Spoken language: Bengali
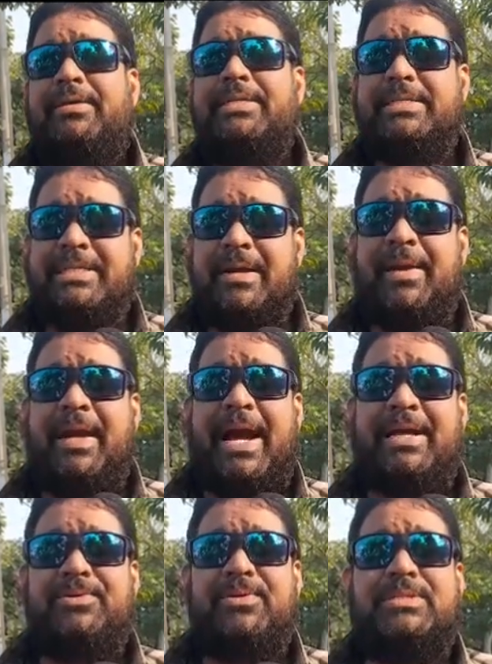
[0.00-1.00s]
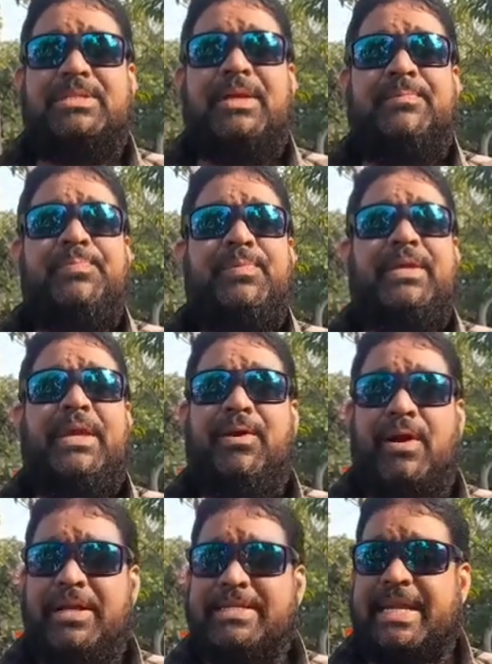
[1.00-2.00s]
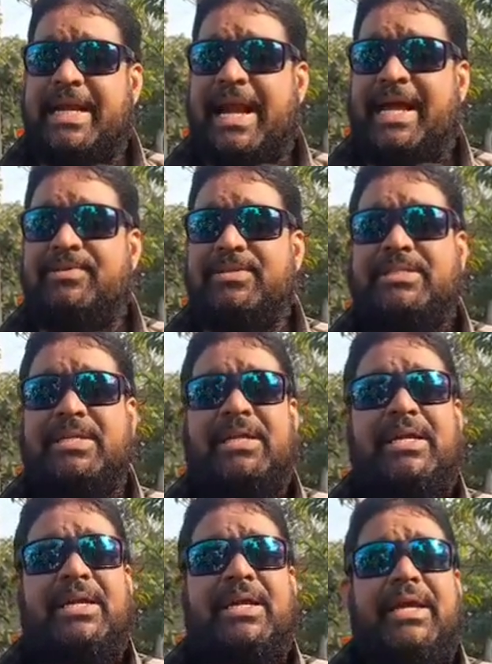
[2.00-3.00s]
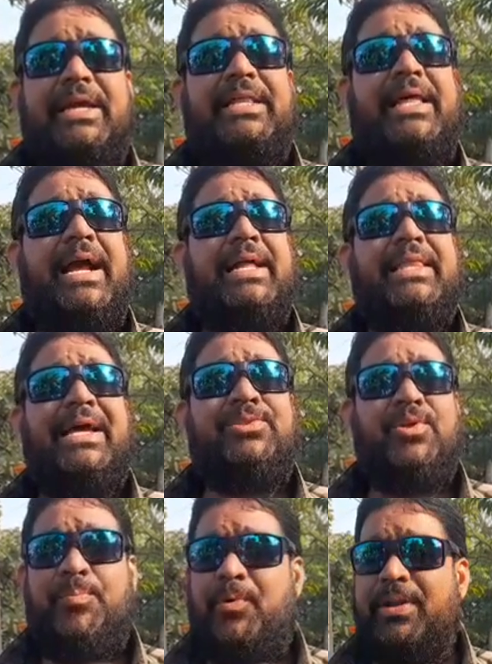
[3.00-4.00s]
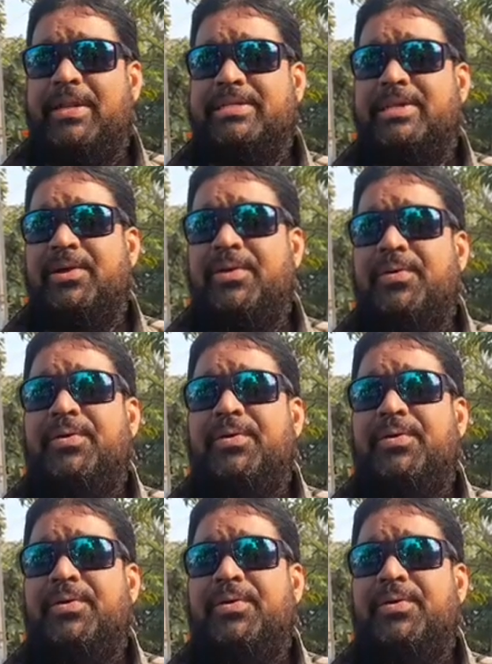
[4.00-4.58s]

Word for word: সিস্টেমে কাজ হচ্ছে কি কন্ডিশনে কাজ হচ্ছে এটা দেখার দায়িত্ব পোর্টের ছিল